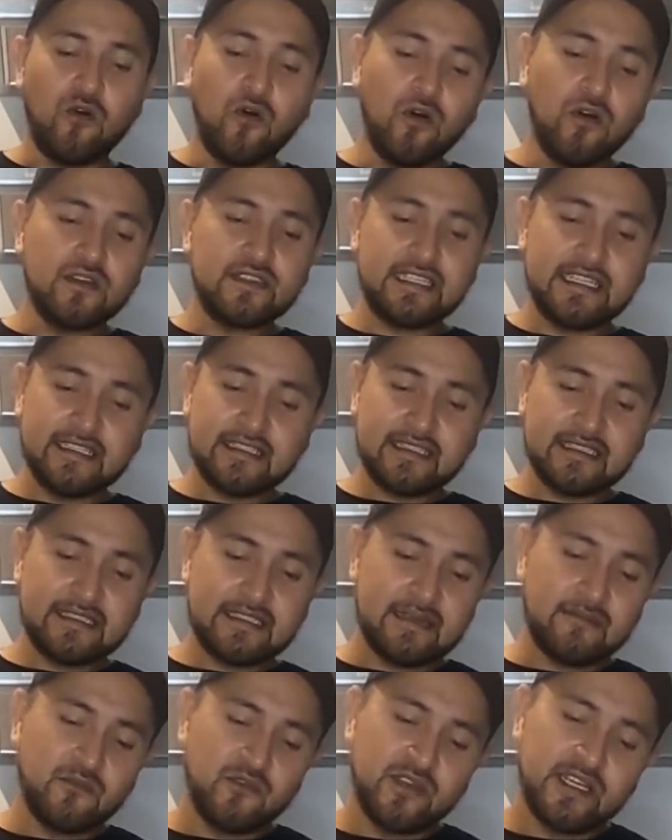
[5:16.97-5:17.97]
o si es que
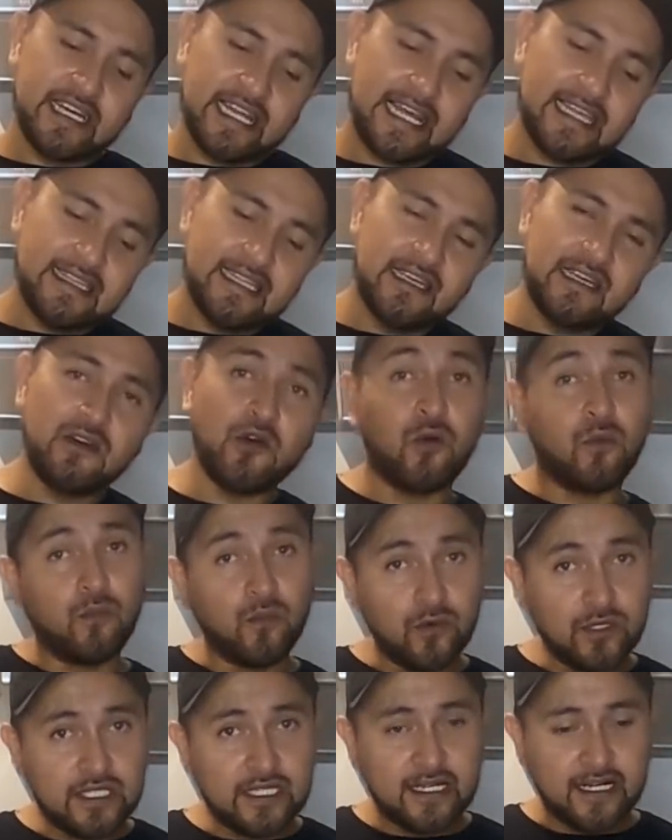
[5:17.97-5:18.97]
está muy grande o
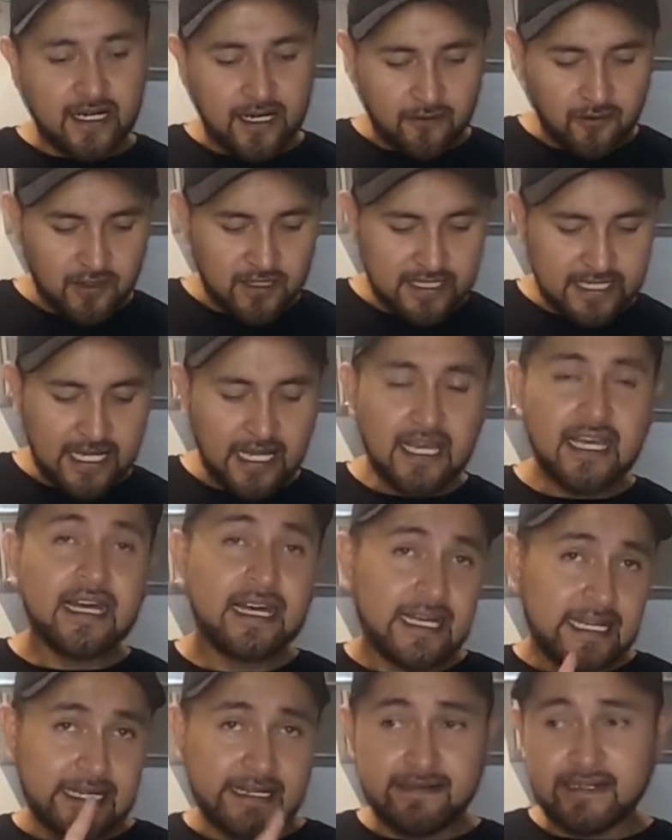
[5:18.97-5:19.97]
muy llena la bolsa,
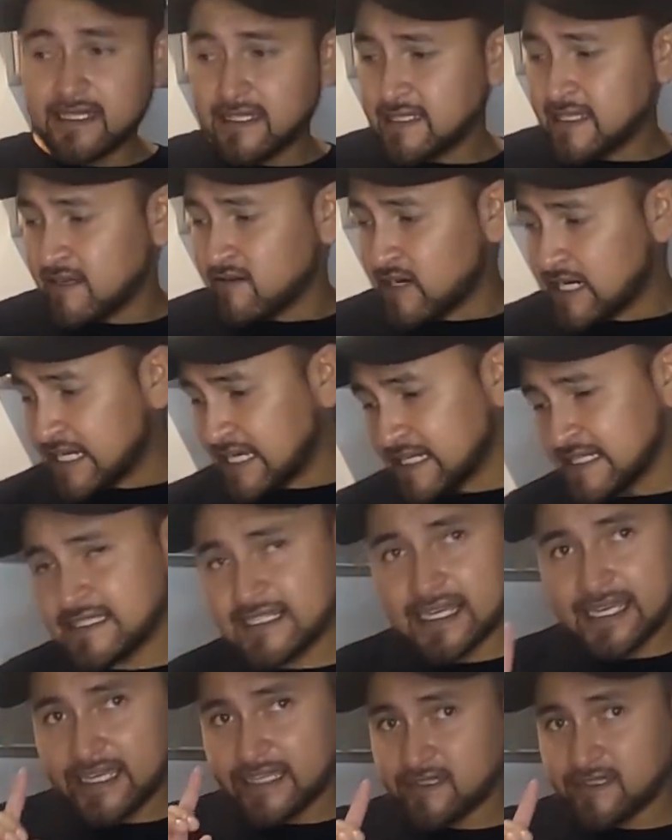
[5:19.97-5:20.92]
la verdad es que no alcanza.